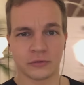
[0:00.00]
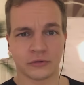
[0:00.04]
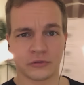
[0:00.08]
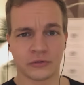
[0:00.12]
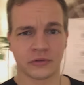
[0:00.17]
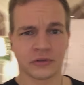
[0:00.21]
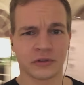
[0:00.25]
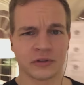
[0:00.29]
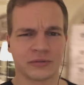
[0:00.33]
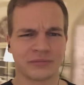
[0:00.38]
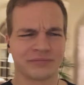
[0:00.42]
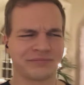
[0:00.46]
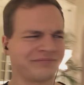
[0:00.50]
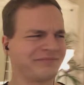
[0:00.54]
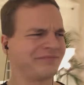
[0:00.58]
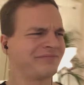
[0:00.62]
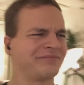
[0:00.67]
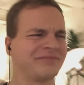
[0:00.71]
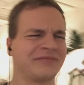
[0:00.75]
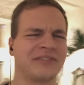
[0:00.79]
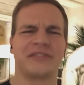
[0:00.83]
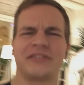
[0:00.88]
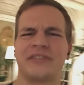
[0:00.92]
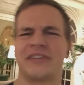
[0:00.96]
Beziehungsweise,
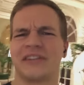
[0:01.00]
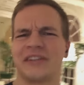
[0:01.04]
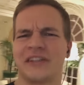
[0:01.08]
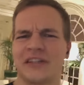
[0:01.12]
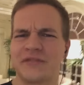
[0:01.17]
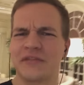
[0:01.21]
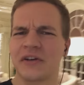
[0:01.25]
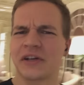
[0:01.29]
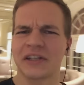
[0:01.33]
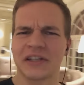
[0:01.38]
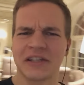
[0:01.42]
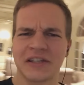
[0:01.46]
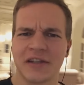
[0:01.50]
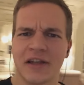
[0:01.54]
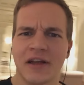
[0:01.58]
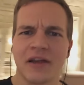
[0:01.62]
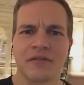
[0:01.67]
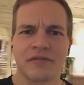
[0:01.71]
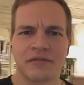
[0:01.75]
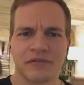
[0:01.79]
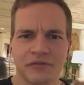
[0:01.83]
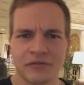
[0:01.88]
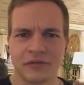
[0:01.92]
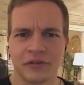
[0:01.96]
es ist ja nicht wirklich
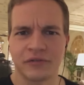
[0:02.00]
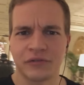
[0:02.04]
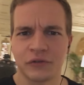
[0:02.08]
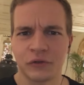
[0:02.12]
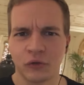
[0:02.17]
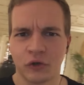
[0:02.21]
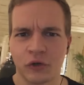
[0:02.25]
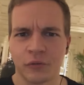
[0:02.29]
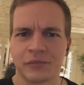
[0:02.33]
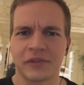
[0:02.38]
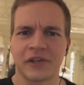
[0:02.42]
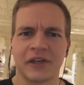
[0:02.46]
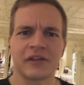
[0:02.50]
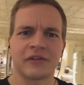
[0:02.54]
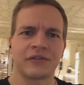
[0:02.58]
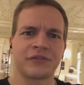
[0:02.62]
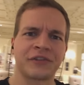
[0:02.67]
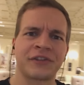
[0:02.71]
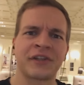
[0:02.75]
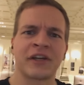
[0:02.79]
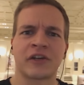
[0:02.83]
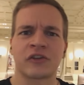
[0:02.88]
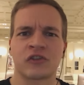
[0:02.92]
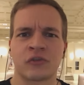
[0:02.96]
live, das Video kommt ja ein,
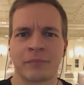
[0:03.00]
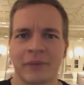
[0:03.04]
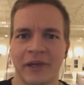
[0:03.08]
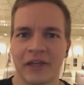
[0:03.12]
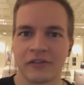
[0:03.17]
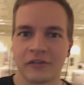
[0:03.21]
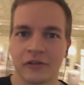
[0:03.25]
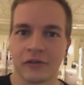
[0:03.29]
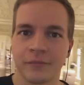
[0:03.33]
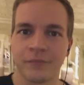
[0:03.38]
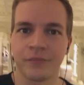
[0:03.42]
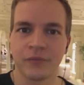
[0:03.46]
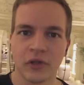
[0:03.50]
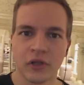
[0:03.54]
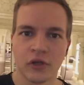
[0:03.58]
zwei Tage später.